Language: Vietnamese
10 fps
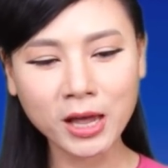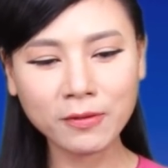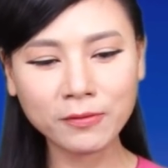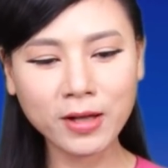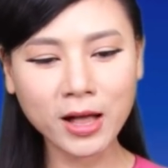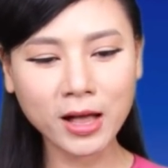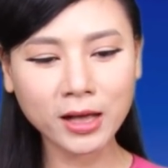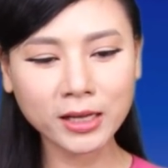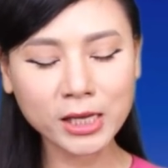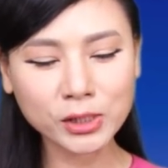
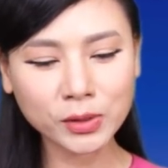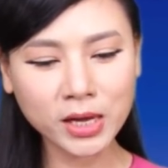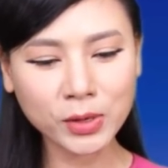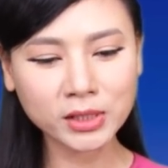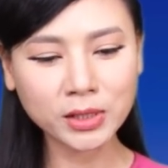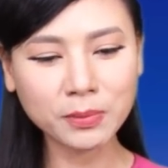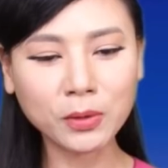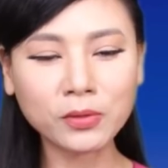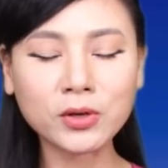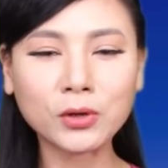Và ngay sau đây Huyền Trâm mời
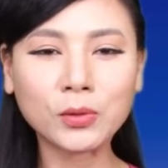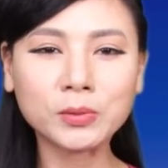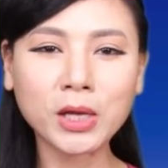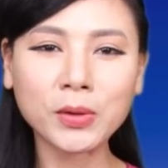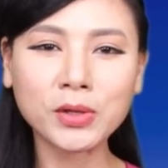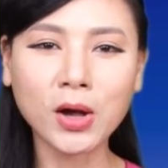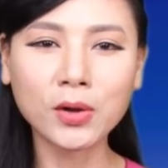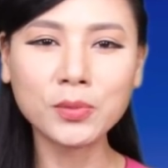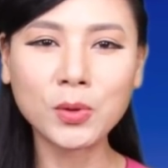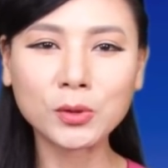quý vị cùng theo
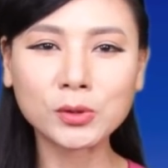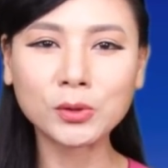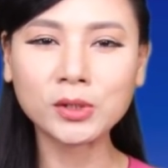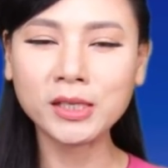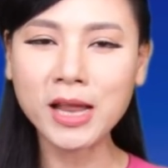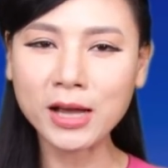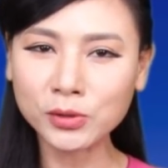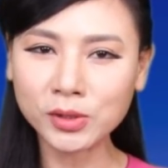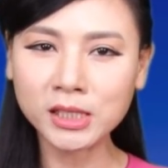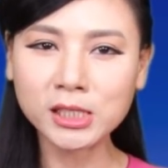dõi một số tin đáng
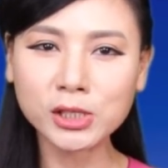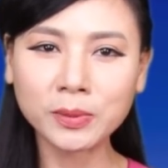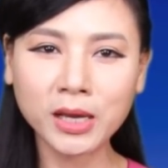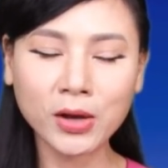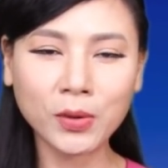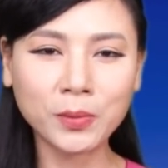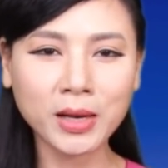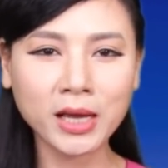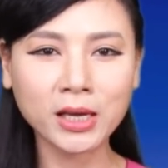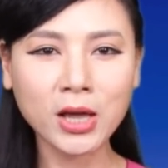chú ý trong ngày hôm
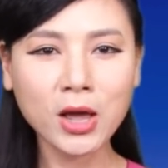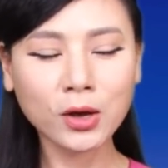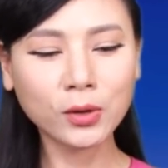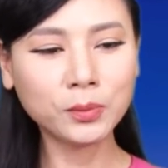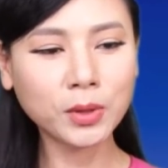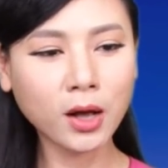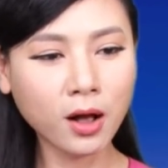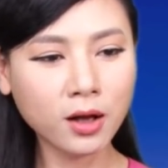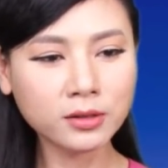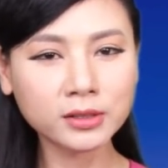nay cùng
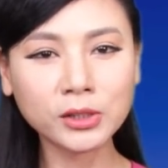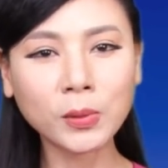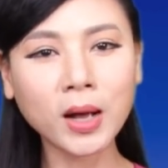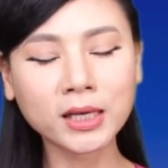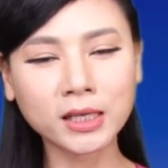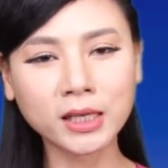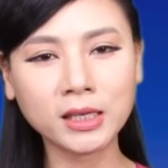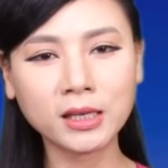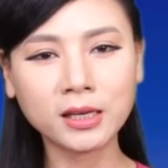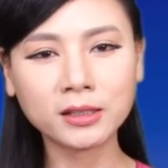có tin Hoa
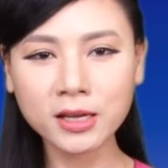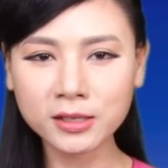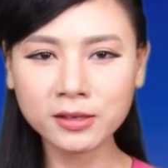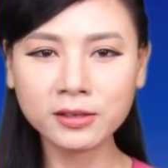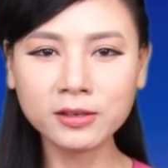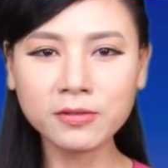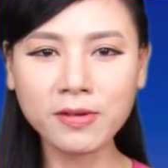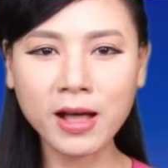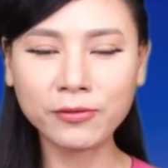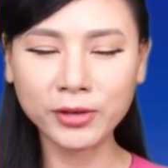Kỳ, thế giới
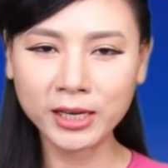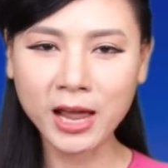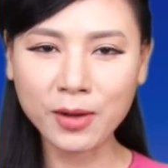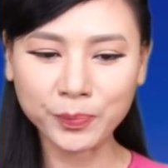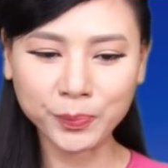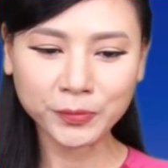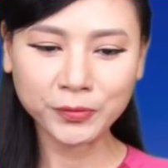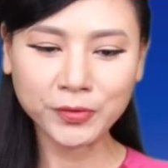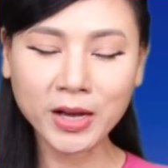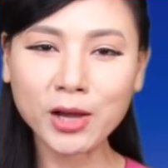và Việt Nam.
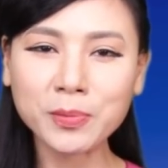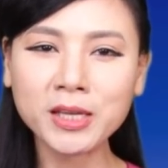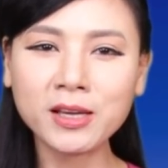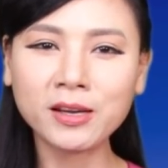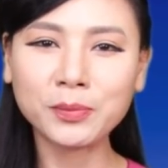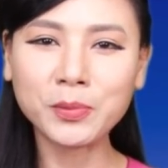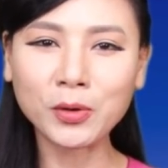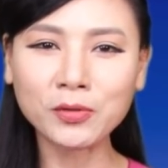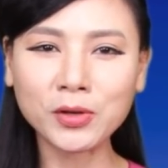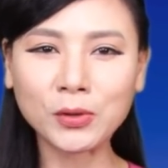Và ngay bây giờ mời
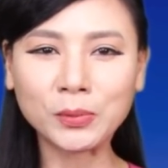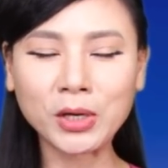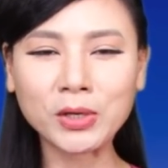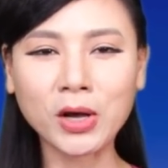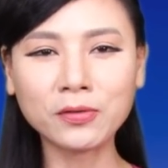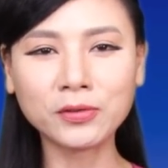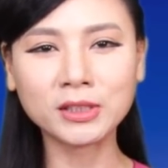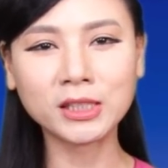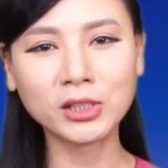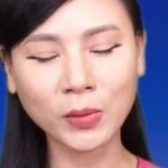quý vị cùng theo dõi
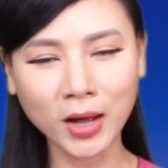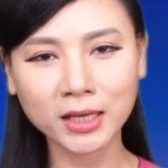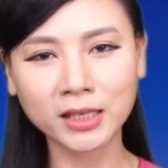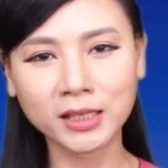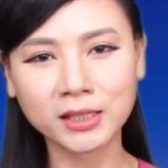phần tin Hoa Kỳ.